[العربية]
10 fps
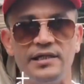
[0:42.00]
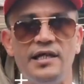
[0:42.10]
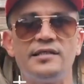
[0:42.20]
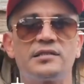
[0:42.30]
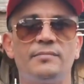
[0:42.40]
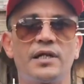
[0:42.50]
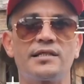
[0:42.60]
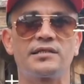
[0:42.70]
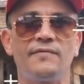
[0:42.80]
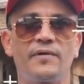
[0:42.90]
كنحس
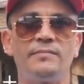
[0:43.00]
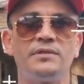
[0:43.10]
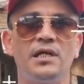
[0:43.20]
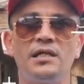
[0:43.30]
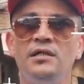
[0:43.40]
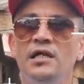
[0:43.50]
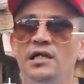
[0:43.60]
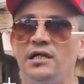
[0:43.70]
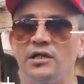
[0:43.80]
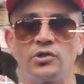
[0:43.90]
براسي في رمضان
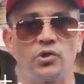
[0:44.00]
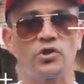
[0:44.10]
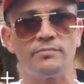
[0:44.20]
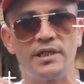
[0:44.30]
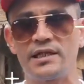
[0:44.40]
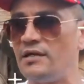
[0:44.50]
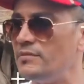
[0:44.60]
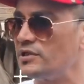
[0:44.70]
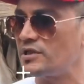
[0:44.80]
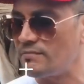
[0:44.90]
كنوض ما
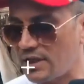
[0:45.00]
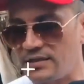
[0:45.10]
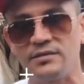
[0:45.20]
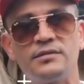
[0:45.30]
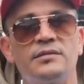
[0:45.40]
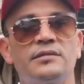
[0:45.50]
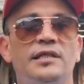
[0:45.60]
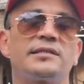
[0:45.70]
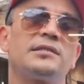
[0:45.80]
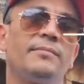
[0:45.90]
كاميش تنبقى
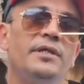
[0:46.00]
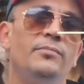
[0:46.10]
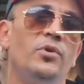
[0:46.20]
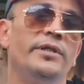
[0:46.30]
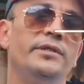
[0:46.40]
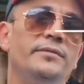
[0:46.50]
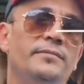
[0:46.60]
نتعصب غير بوحدي